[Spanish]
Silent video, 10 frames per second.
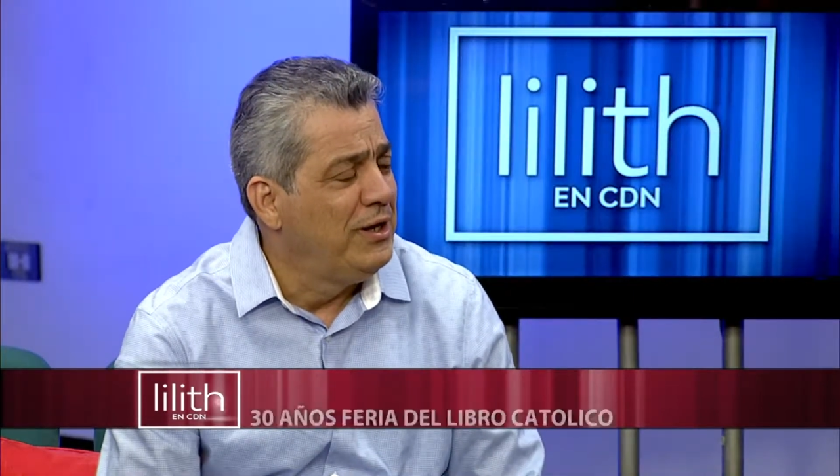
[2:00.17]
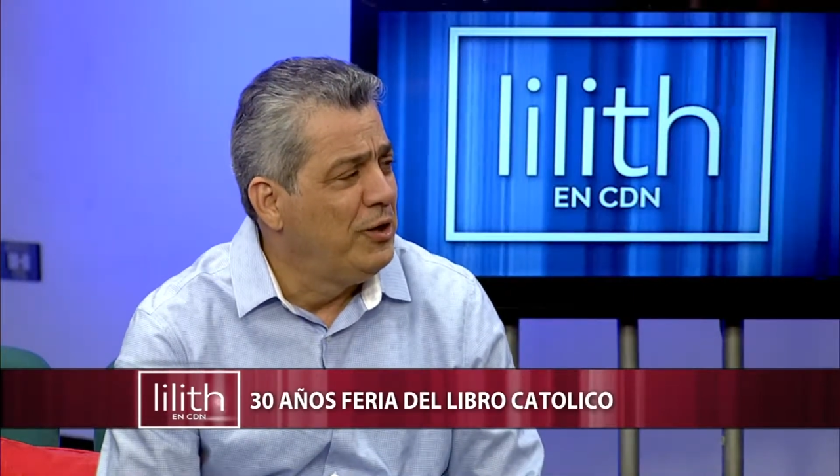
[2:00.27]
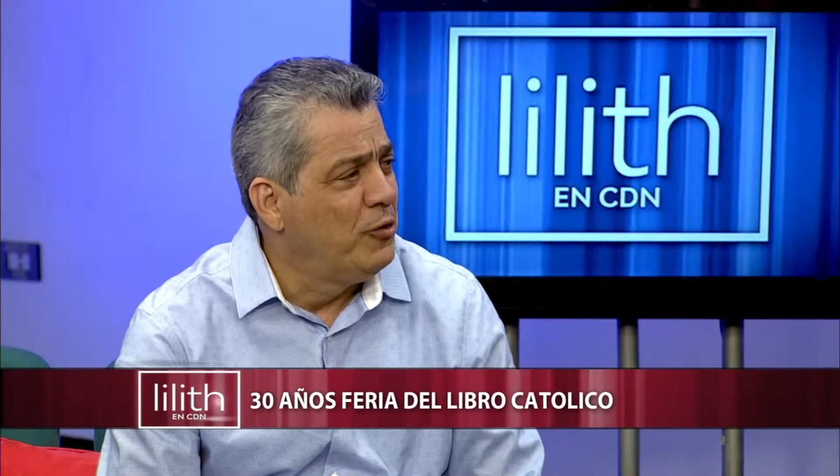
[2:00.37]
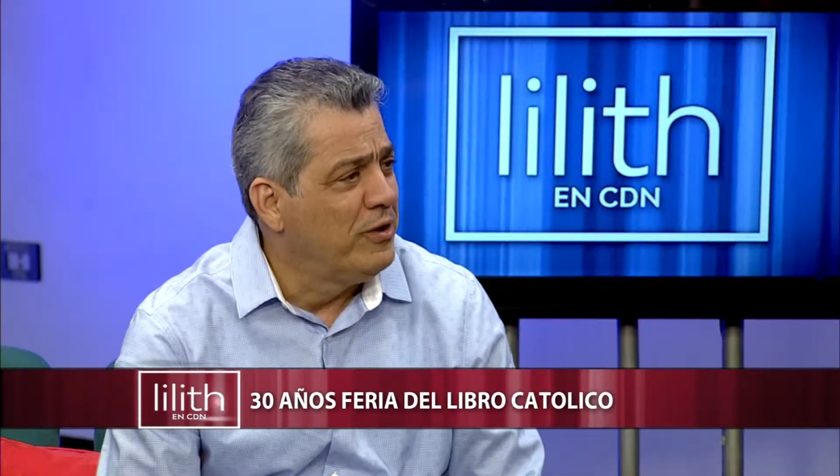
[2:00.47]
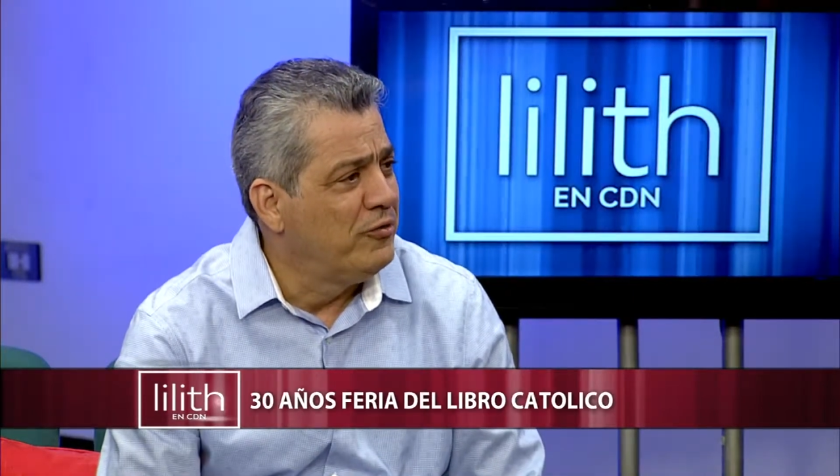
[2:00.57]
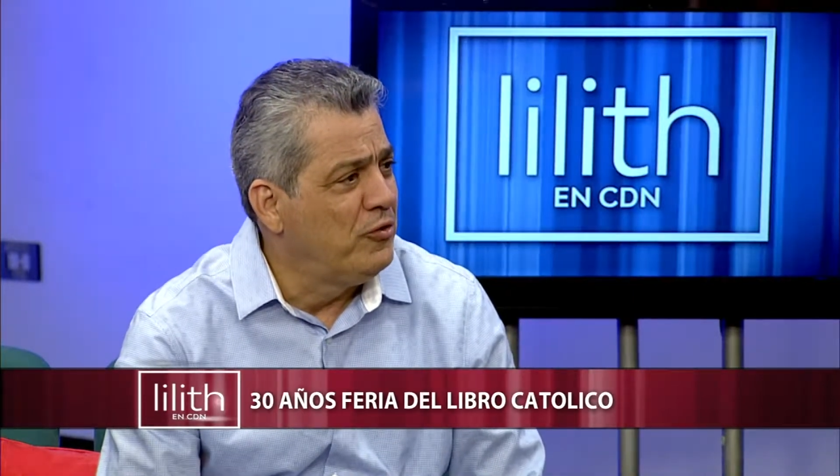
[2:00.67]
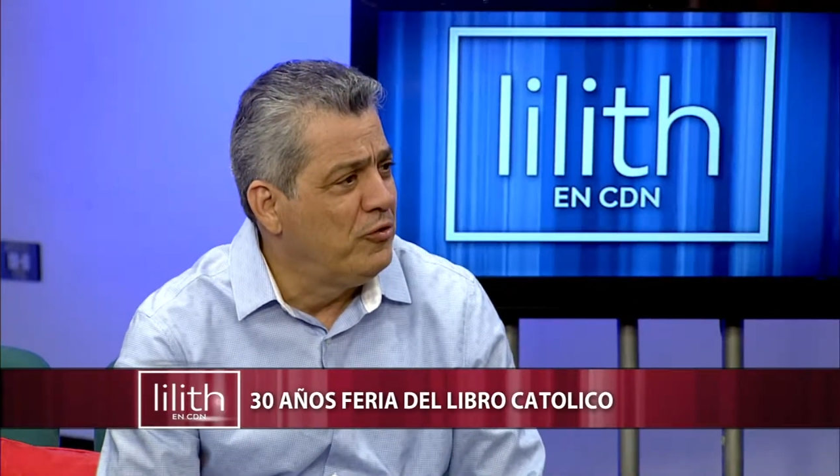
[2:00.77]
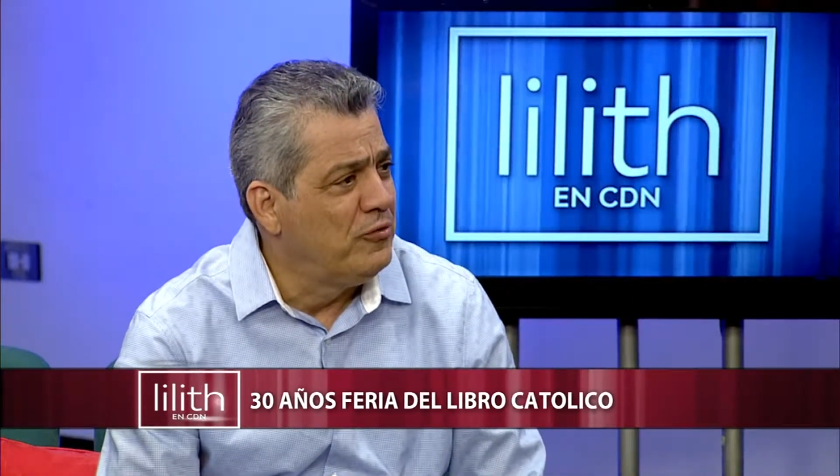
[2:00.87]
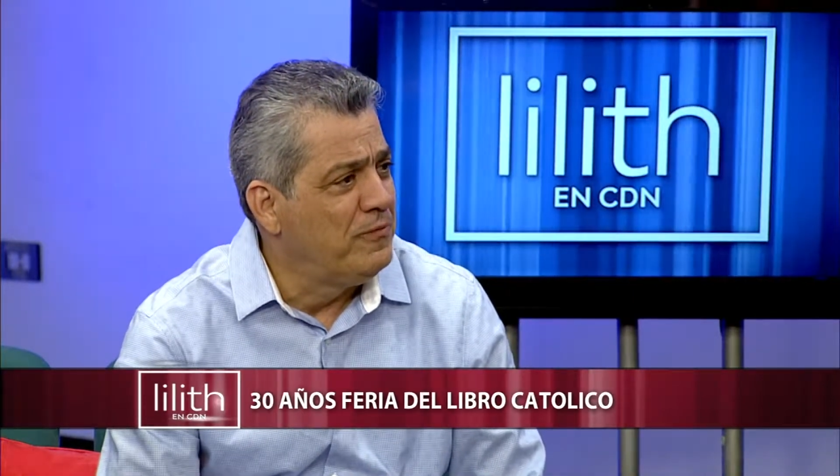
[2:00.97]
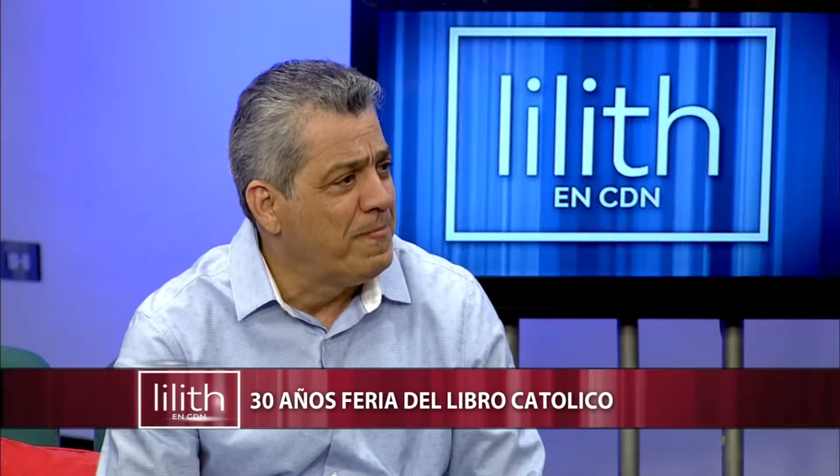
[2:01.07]
lo que
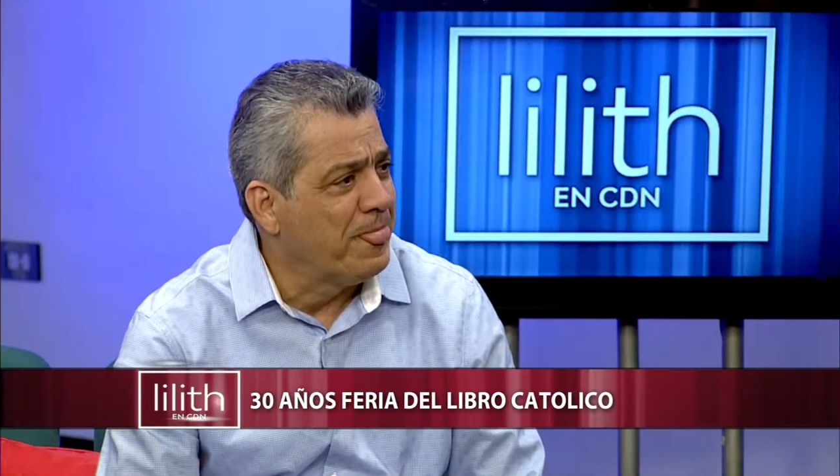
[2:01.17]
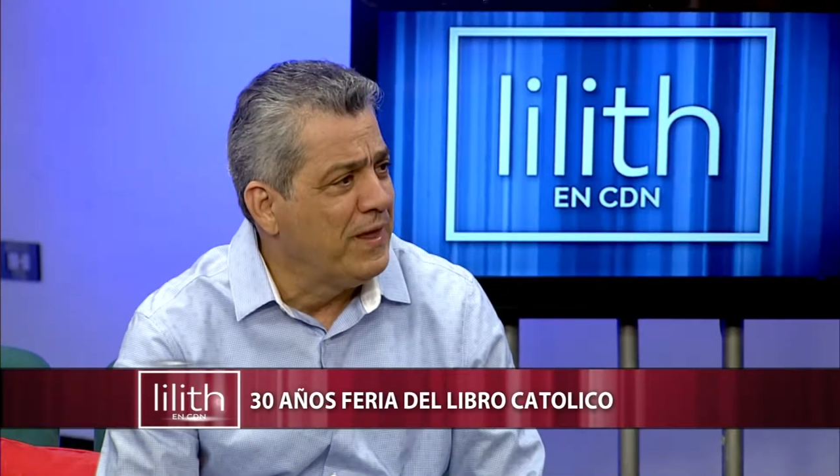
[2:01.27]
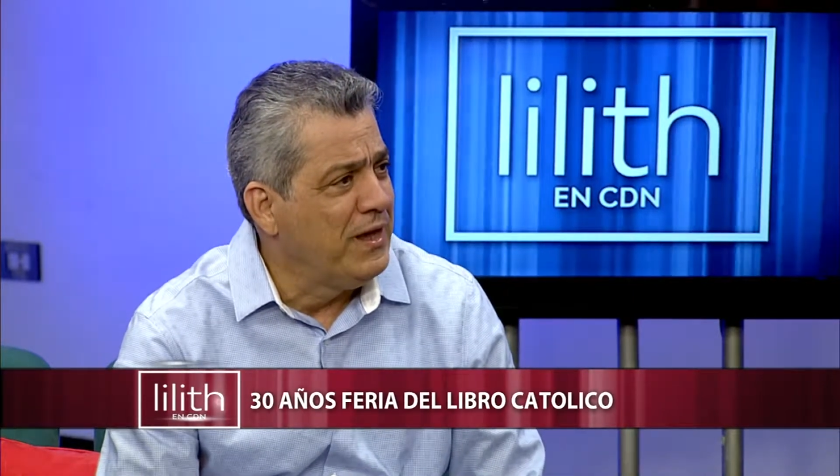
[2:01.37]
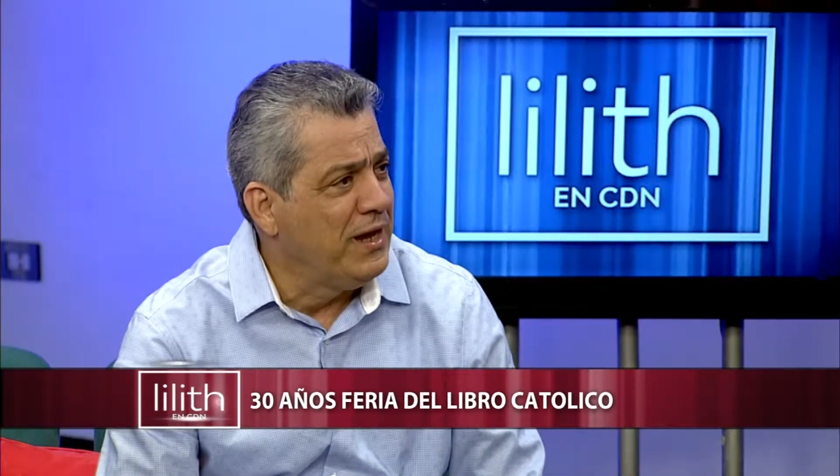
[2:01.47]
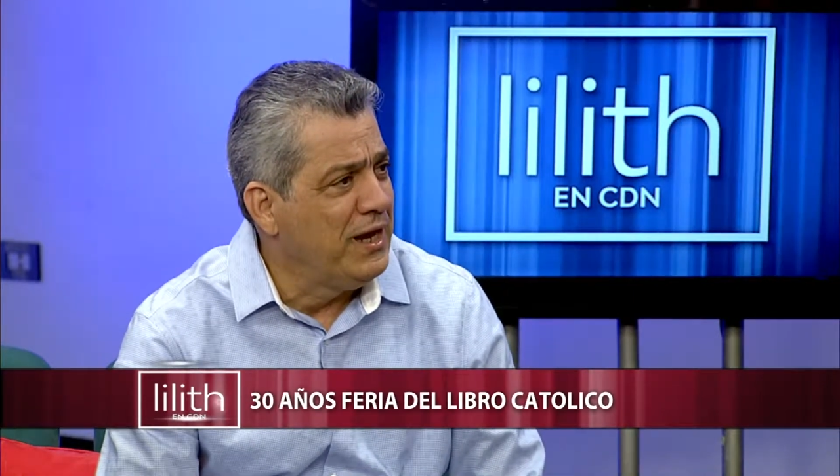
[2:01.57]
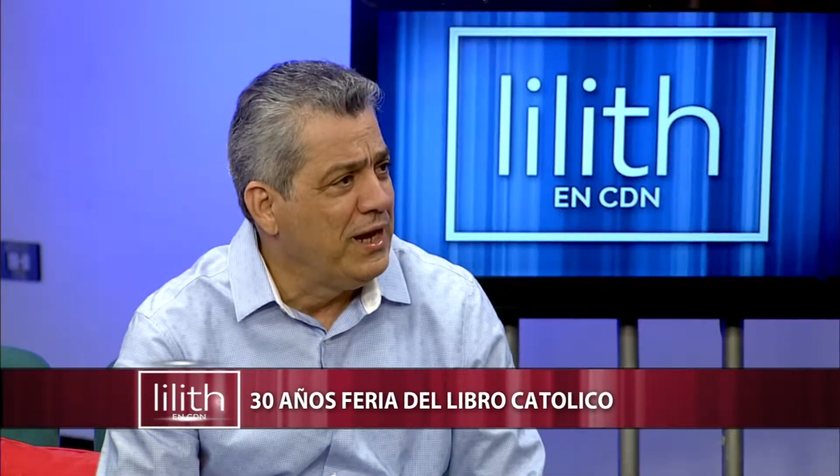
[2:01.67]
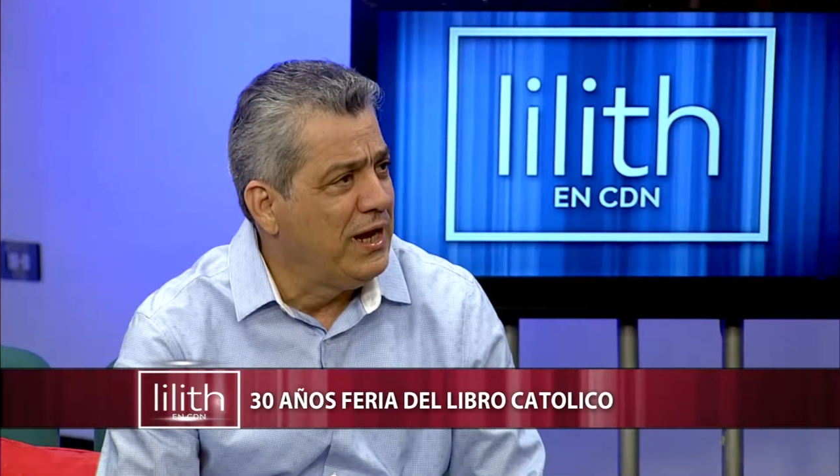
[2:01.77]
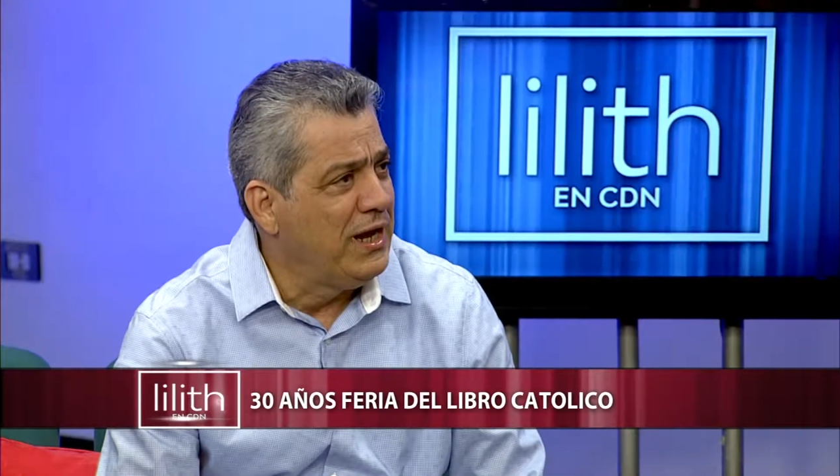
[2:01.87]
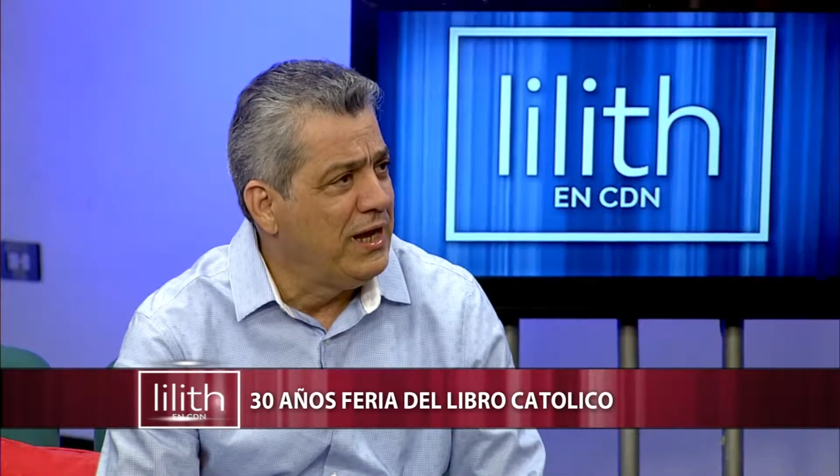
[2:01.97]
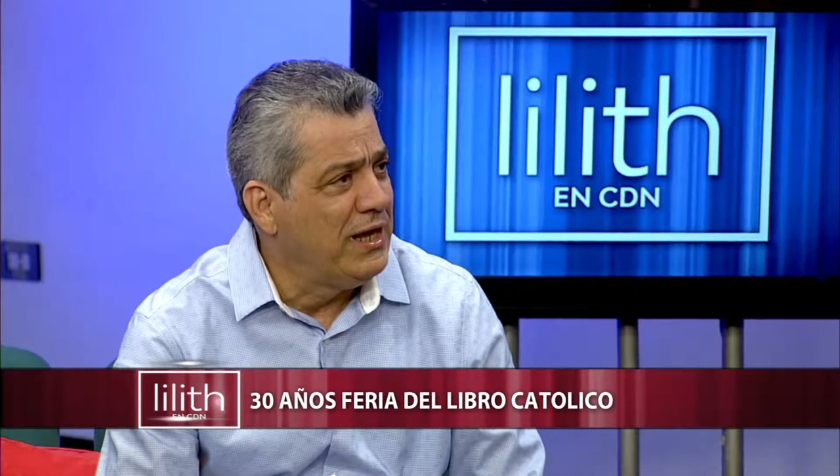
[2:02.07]
son
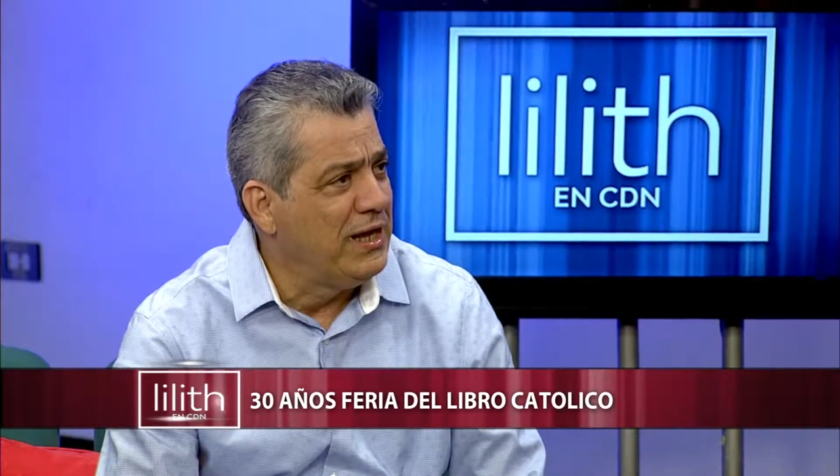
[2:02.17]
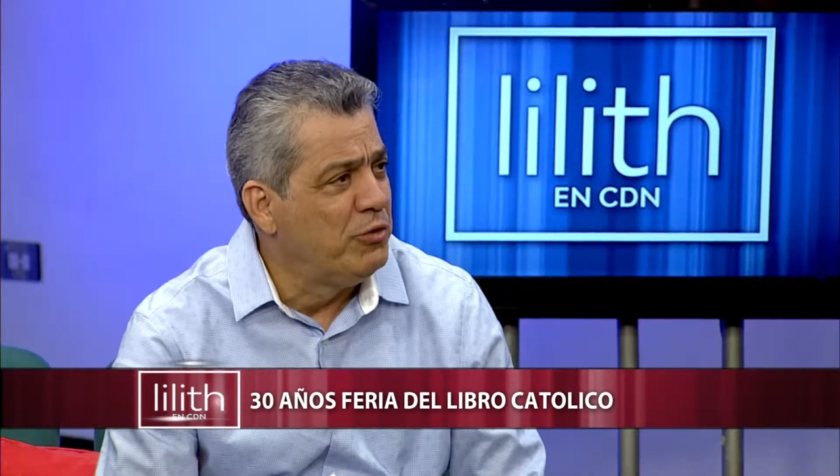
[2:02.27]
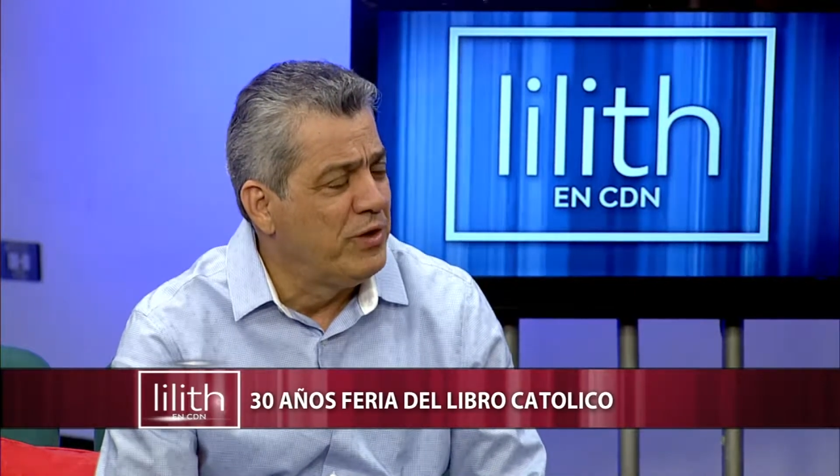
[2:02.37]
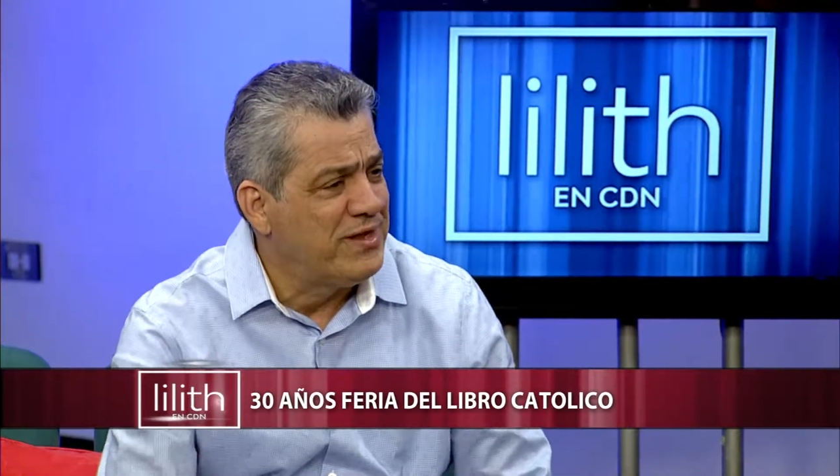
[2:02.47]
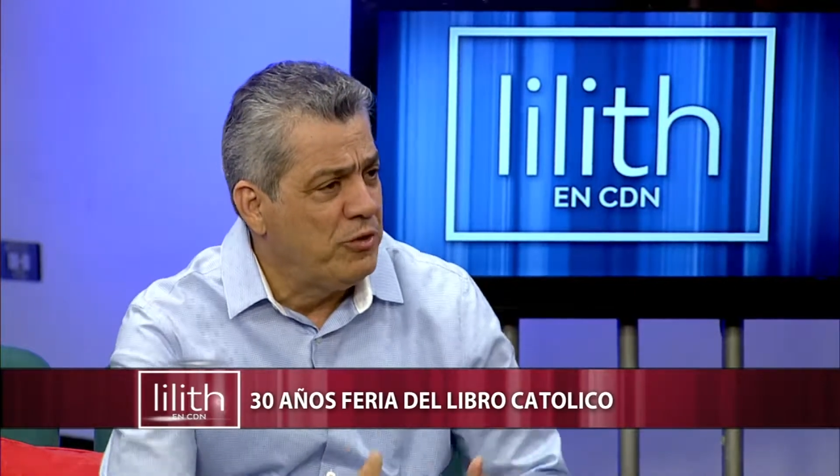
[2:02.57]
eh, nuestra